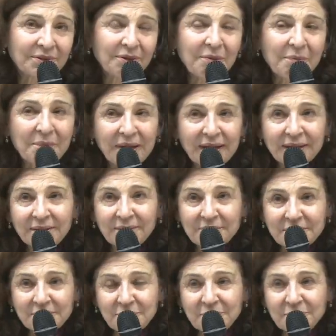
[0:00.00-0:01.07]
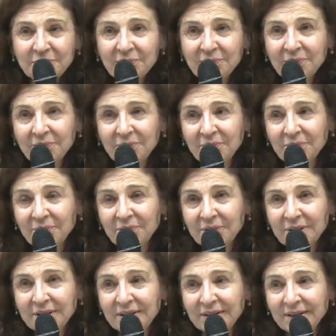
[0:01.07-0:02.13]
campagne un petit peu
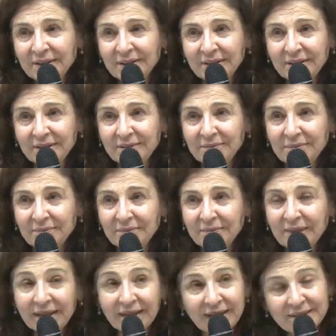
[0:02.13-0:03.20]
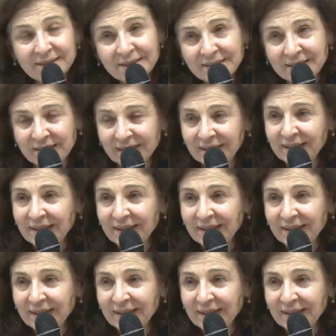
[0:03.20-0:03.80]
qui m'agace.